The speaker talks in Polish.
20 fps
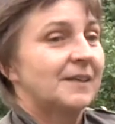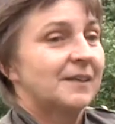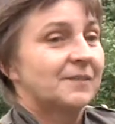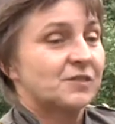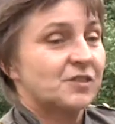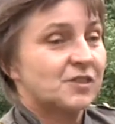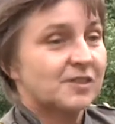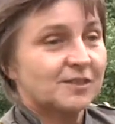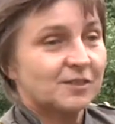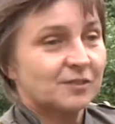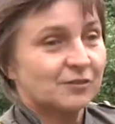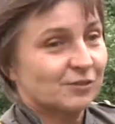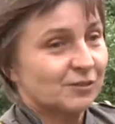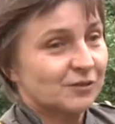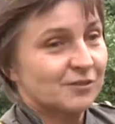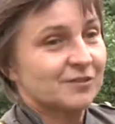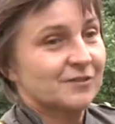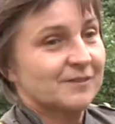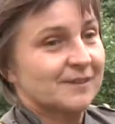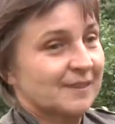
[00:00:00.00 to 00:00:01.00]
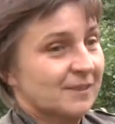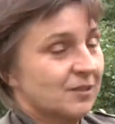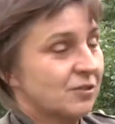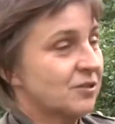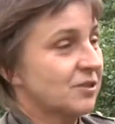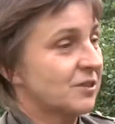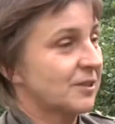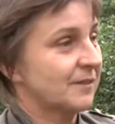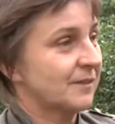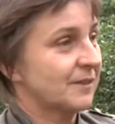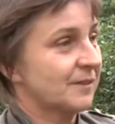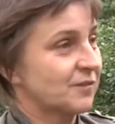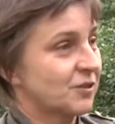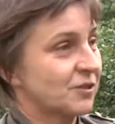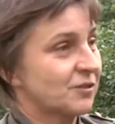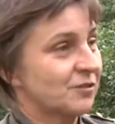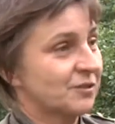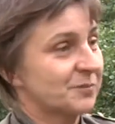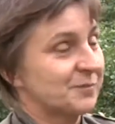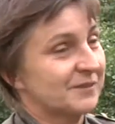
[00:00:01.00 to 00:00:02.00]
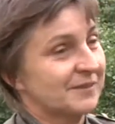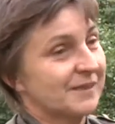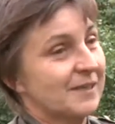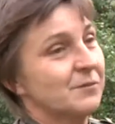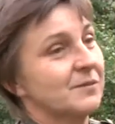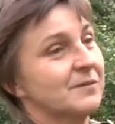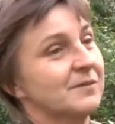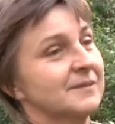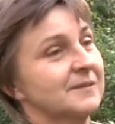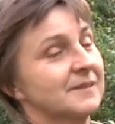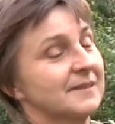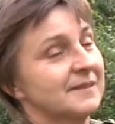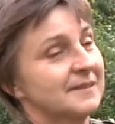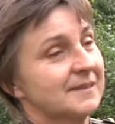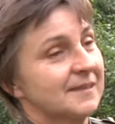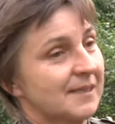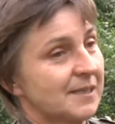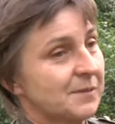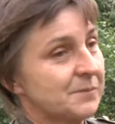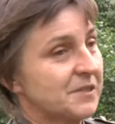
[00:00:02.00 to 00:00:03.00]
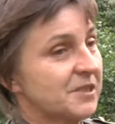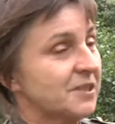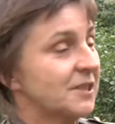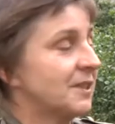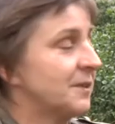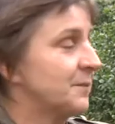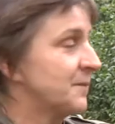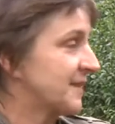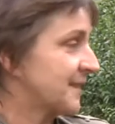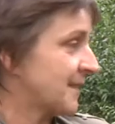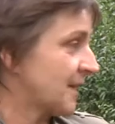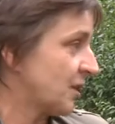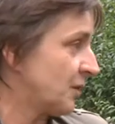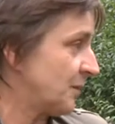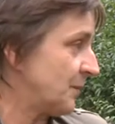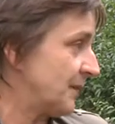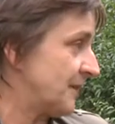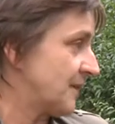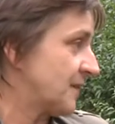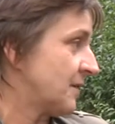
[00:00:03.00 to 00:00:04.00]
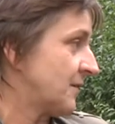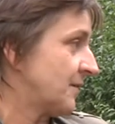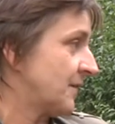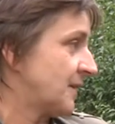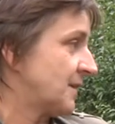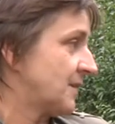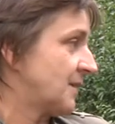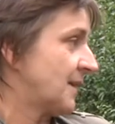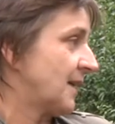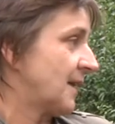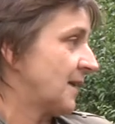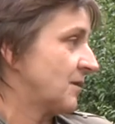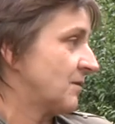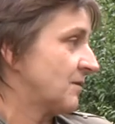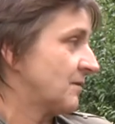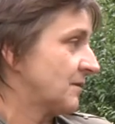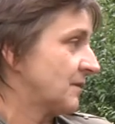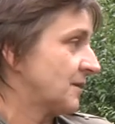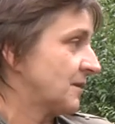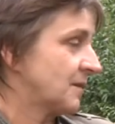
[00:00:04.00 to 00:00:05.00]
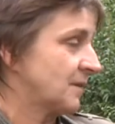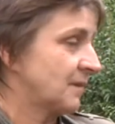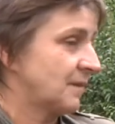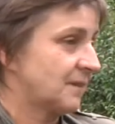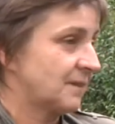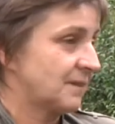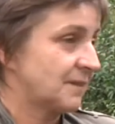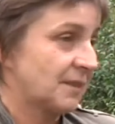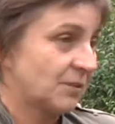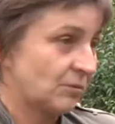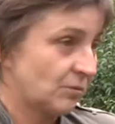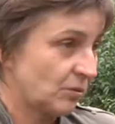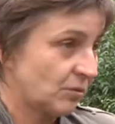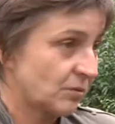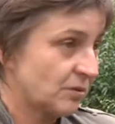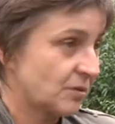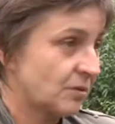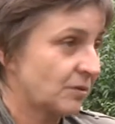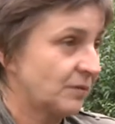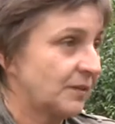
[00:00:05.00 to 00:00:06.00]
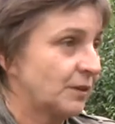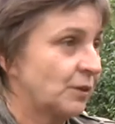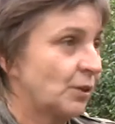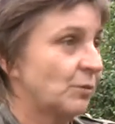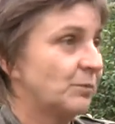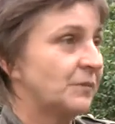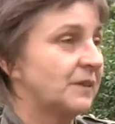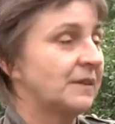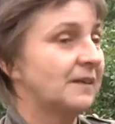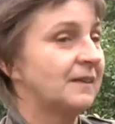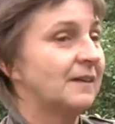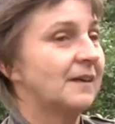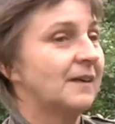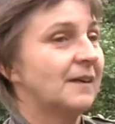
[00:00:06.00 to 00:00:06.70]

Wszystko to, co najgorsze ich w życiu spotkało, staramy się im zrekompensować, dając, e, znajdując nowe domy,